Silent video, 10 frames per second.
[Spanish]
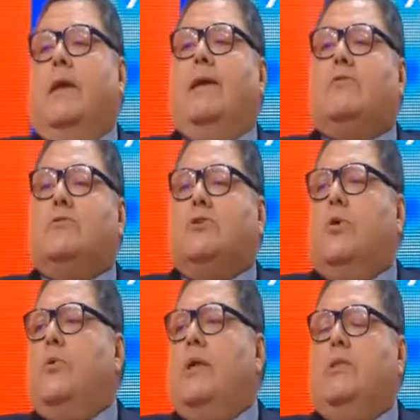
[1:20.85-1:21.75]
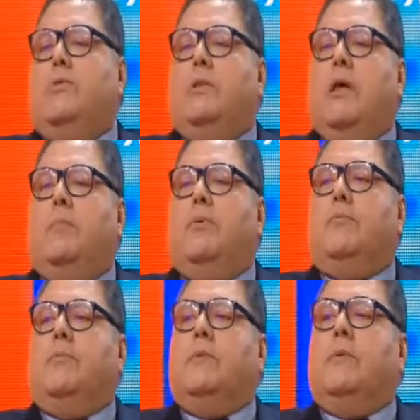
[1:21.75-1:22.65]
Esto cesó durante un tiempo,
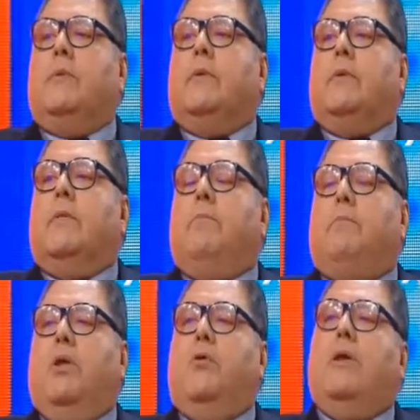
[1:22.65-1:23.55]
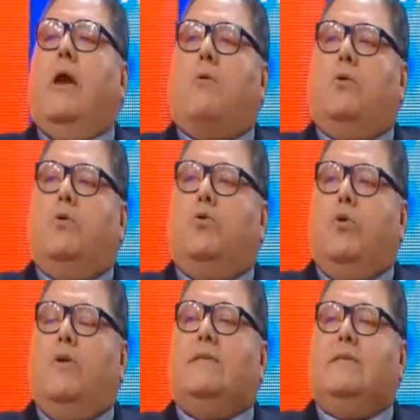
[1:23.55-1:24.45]
pero ya cuando
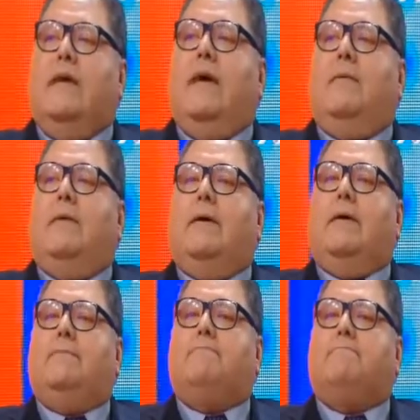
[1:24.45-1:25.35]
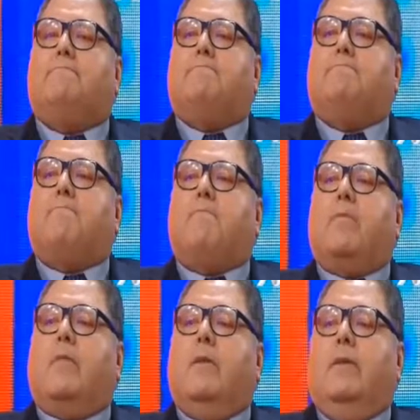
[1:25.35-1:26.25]
yo estaba
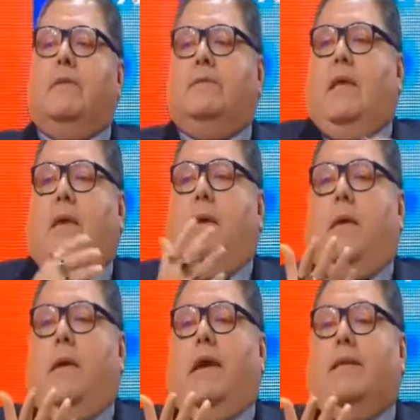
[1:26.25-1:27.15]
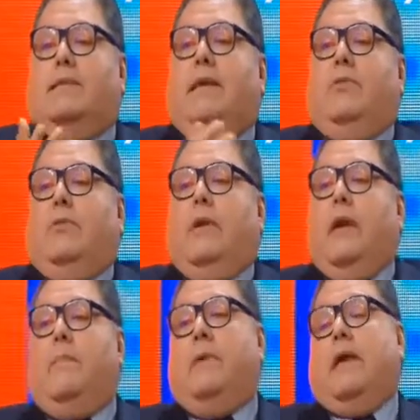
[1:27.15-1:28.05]
este, eh, ejerciendo
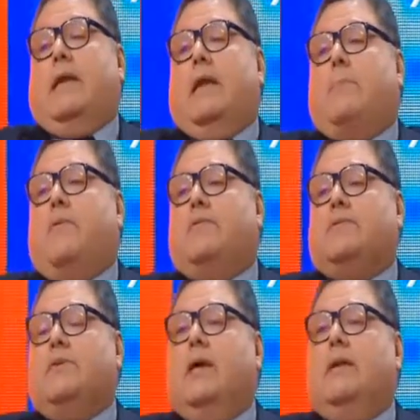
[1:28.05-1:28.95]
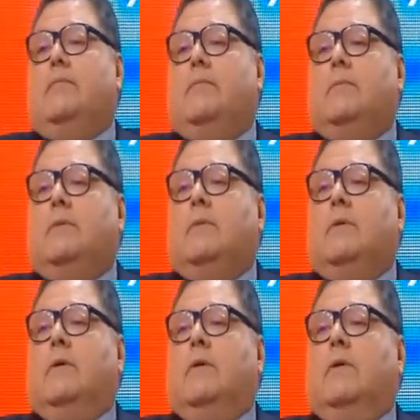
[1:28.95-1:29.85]
ya mi carrera profesional,
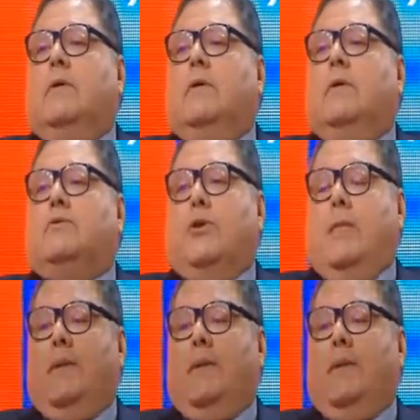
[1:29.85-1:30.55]
que es, soy